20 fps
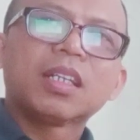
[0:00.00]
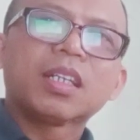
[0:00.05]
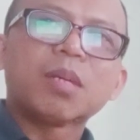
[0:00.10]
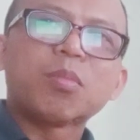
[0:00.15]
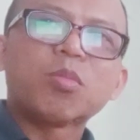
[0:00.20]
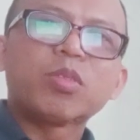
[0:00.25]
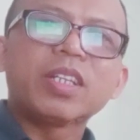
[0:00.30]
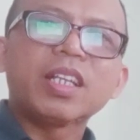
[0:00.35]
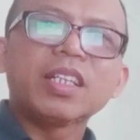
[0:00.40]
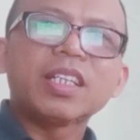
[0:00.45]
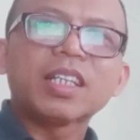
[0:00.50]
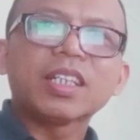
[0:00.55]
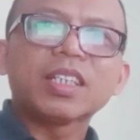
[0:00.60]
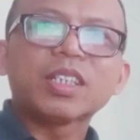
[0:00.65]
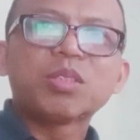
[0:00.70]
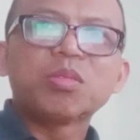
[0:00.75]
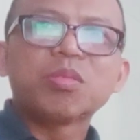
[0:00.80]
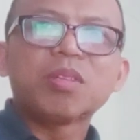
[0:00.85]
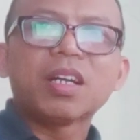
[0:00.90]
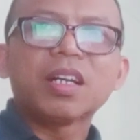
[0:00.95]
Kemudian yang
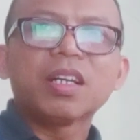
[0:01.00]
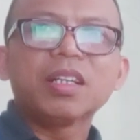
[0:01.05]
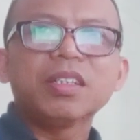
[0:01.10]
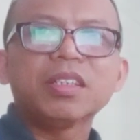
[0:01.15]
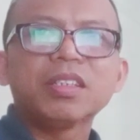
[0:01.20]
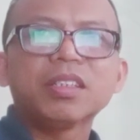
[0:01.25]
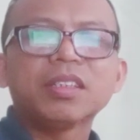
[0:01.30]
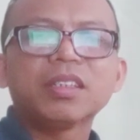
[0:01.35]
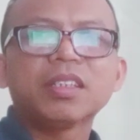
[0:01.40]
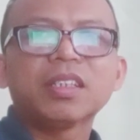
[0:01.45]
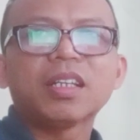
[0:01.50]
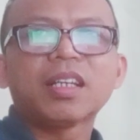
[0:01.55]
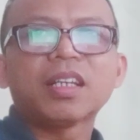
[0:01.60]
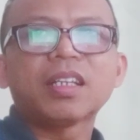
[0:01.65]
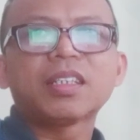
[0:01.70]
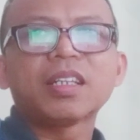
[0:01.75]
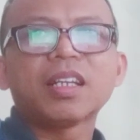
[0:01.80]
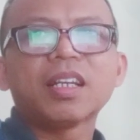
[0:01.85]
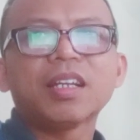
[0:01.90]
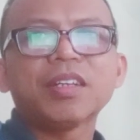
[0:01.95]
kedua
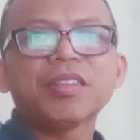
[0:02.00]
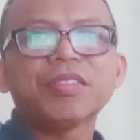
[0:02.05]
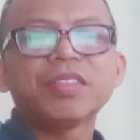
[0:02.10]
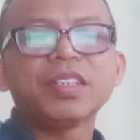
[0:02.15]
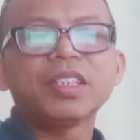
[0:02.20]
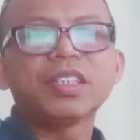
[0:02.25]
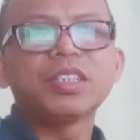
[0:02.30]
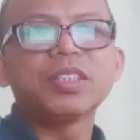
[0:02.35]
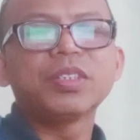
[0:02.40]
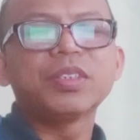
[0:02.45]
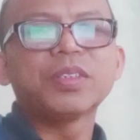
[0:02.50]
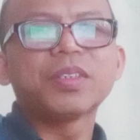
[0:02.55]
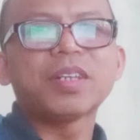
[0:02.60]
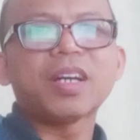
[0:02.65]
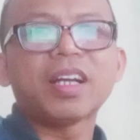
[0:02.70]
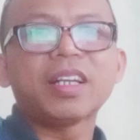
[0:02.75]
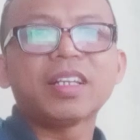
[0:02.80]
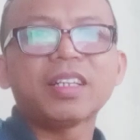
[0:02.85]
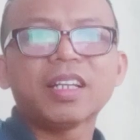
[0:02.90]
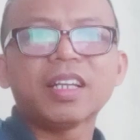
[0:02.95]
adalah video
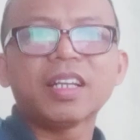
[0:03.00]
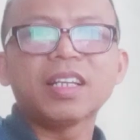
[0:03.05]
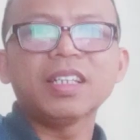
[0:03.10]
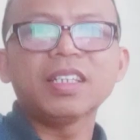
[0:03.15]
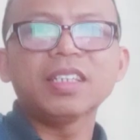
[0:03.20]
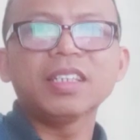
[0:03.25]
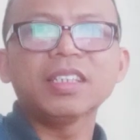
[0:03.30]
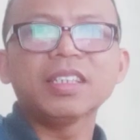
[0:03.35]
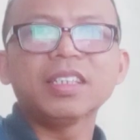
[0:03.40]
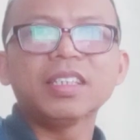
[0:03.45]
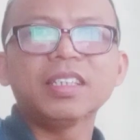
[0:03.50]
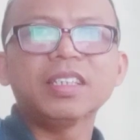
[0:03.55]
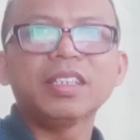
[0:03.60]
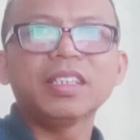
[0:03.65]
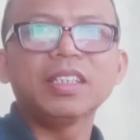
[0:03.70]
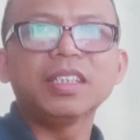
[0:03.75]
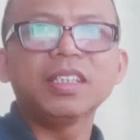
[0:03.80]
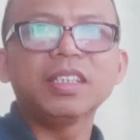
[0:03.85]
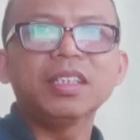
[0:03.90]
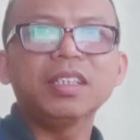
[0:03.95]
Anda
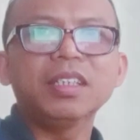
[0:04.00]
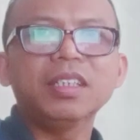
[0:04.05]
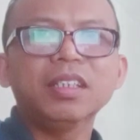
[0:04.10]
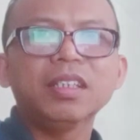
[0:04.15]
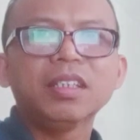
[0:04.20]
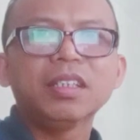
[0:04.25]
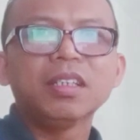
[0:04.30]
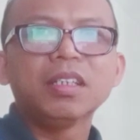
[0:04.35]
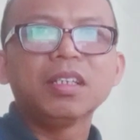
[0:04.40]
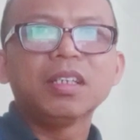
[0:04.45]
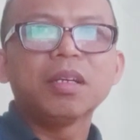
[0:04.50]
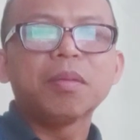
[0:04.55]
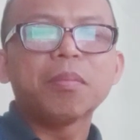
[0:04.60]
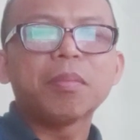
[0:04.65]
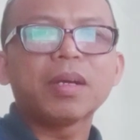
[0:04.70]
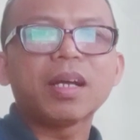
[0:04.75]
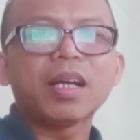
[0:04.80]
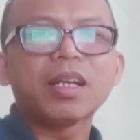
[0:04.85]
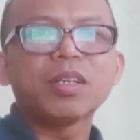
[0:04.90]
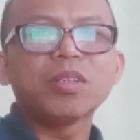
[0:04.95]
ini
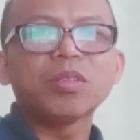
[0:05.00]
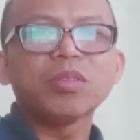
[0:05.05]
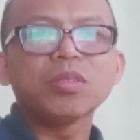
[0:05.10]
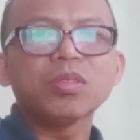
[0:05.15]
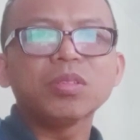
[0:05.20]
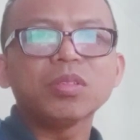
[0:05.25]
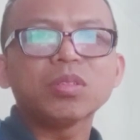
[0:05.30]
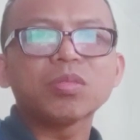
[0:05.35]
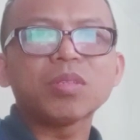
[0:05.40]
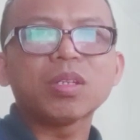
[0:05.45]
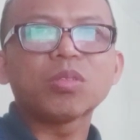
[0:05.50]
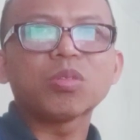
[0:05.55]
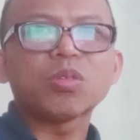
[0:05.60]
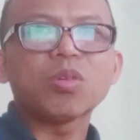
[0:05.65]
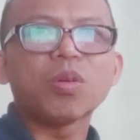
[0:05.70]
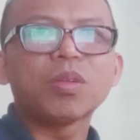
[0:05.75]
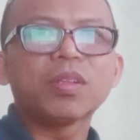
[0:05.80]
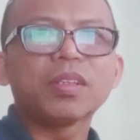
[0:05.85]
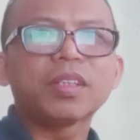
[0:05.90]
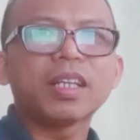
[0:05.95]
mengandung suatu
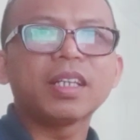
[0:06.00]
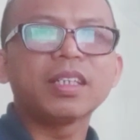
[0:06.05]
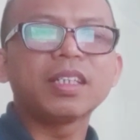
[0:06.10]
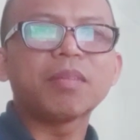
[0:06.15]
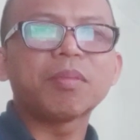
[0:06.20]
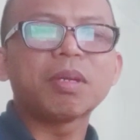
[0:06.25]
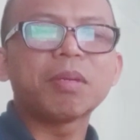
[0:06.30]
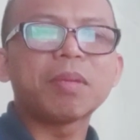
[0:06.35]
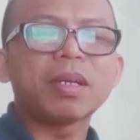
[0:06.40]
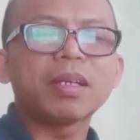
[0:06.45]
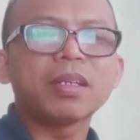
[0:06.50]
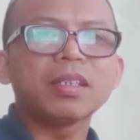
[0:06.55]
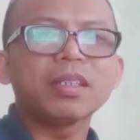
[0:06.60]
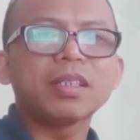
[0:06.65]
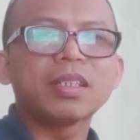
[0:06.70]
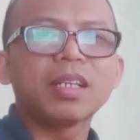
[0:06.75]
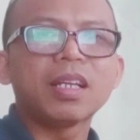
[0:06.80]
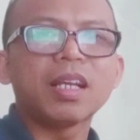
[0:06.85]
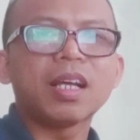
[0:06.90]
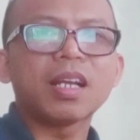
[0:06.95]
konten yang memang
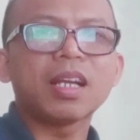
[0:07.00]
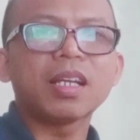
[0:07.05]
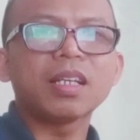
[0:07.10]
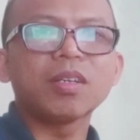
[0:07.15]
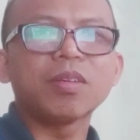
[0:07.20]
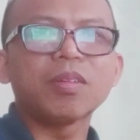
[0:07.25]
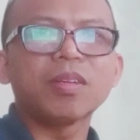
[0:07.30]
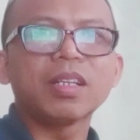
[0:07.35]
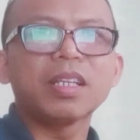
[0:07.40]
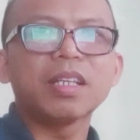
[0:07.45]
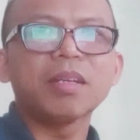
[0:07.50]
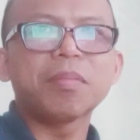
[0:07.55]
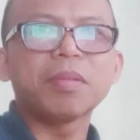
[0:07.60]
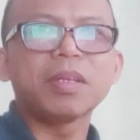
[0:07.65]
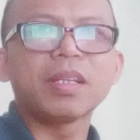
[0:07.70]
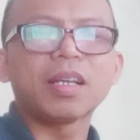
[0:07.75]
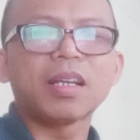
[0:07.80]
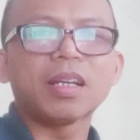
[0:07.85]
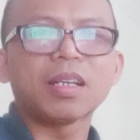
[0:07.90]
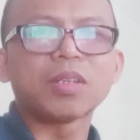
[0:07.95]
dilarang oleh
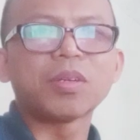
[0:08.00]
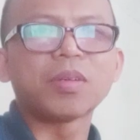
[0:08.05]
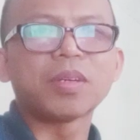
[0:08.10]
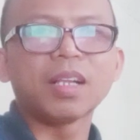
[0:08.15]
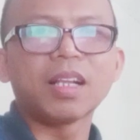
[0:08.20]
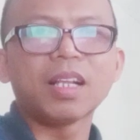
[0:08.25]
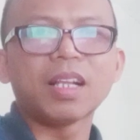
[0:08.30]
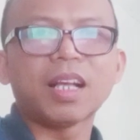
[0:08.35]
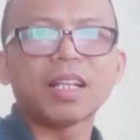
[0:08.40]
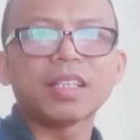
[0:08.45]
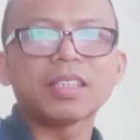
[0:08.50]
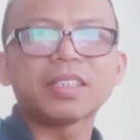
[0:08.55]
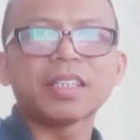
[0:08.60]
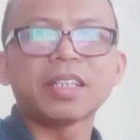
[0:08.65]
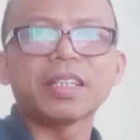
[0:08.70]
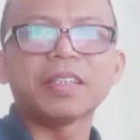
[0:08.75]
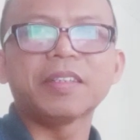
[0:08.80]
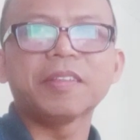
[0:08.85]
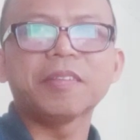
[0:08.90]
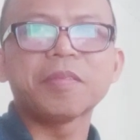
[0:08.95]
pihak Google
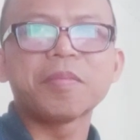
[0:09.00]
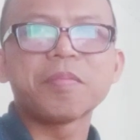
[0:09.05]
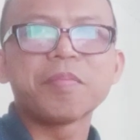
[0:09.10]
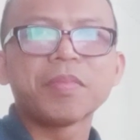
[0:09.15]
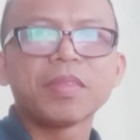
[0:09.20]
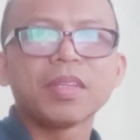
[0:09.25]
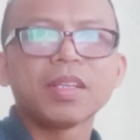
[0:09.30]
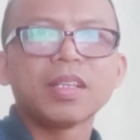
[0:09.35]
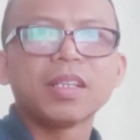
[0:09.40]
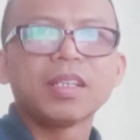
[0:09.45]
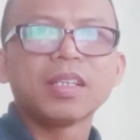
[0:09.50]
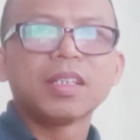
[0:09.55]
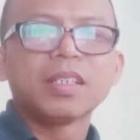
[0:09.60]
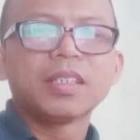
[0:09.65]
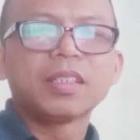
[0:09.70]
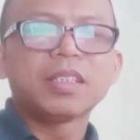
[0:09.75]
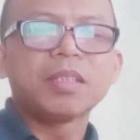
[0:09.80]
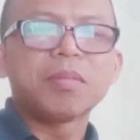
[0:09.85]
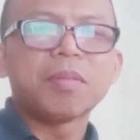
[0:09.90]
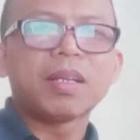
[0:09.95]
AdSense.
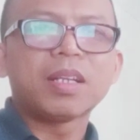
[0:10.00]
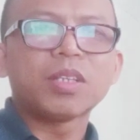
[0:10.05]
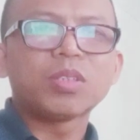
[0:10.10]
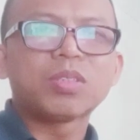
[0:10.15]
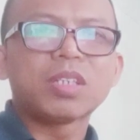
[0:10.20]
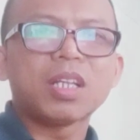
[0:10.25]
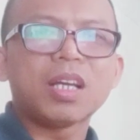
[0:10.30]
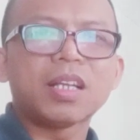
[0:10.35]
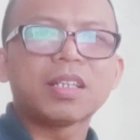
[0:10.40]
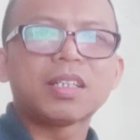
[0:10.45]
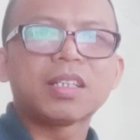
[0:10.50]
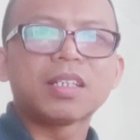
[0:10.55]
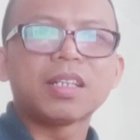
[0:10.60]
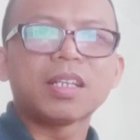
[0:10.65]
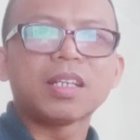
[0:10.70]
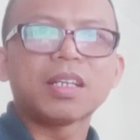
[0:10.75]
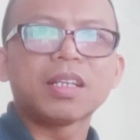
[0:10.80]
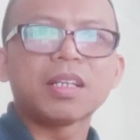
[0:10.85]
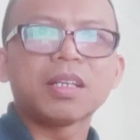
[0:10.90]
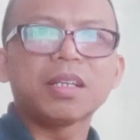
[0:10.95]
Di mana sudah
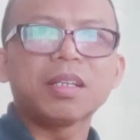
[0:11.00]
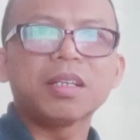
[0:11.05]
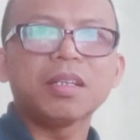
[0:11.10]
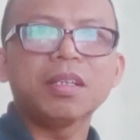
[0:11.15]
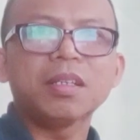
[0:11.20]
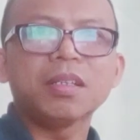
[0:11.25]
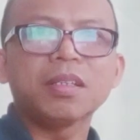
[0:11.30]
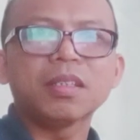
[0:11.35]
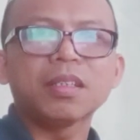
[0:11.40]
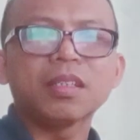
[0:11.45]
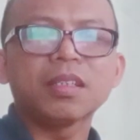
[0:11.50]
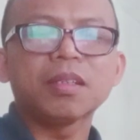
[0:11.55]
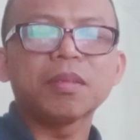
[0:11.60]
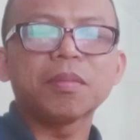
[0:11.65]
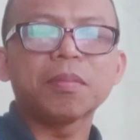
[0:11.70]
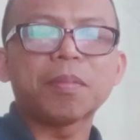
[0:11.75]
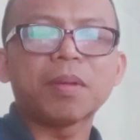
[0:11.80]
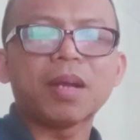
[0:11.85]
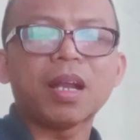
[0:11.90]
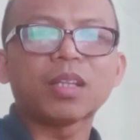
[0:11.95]
ada
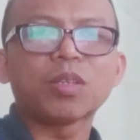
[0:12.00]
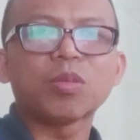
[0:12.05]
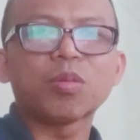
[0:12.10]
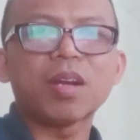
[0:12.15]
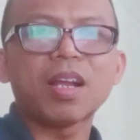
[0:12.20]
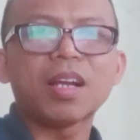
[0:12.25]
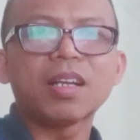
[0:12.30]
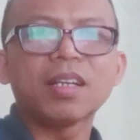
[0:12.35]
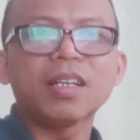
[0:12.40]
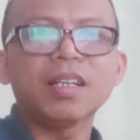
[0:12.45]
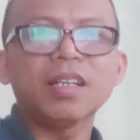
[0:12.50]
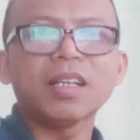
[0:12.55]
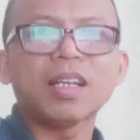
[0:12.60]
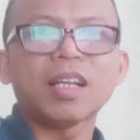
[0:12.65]
peraturan